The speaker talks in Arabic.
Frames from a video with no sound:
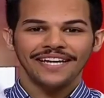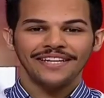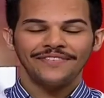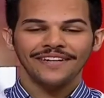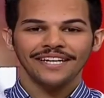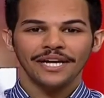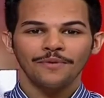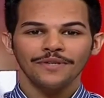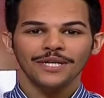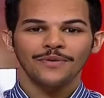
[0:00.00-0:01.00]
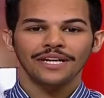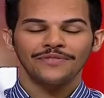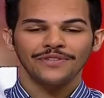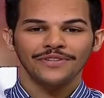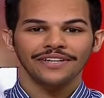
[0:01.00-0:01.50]
في هذه الفقرة مصورة
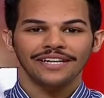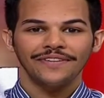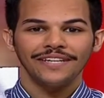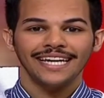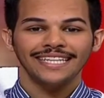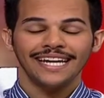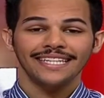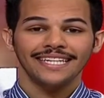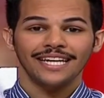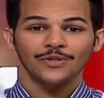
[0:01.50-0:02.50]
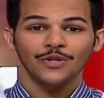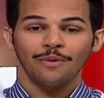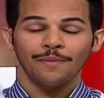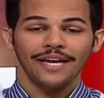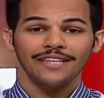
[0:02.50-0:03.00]
فوتوغرافية قدرت أنها تكون
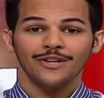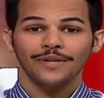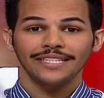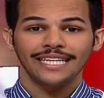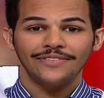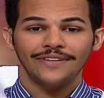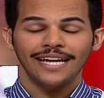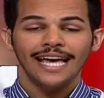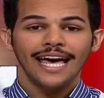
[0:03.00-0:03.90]
مميزة ومختلفة